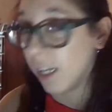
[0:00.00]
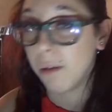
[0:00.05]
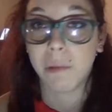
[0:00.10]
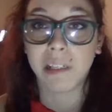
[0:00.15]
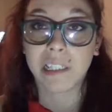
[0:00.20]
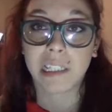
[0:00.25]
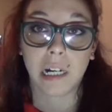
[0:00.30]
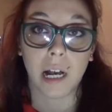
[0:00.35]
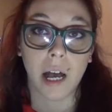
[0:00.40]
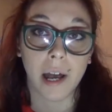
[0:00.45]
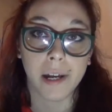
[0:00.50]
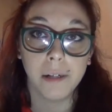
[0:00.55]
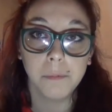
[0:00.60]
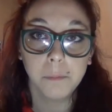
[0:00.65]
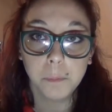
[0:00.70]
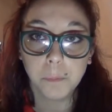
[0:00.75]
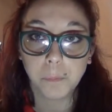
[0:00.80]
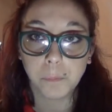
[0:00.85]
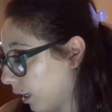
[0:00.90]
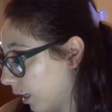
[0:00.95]
il
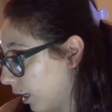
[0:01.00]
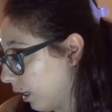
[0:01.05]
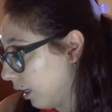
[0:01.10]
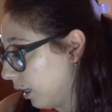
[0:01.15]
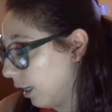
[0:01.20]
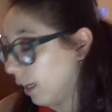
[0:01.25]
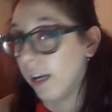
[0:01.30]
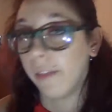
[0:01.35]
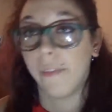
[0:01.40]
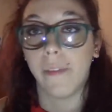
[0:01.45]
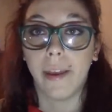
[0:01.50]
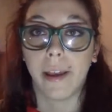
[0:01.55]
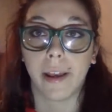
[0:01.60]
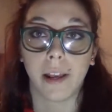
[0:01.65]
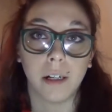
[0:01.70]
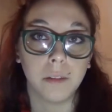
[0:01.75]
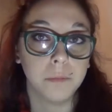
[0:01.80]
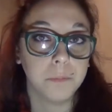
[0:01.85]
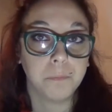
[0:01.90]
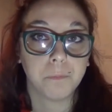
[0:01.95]
mascara e la
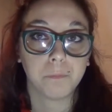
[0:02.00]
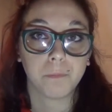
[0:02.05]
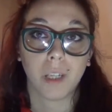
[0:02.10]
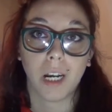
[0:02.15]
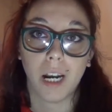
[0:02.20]
terra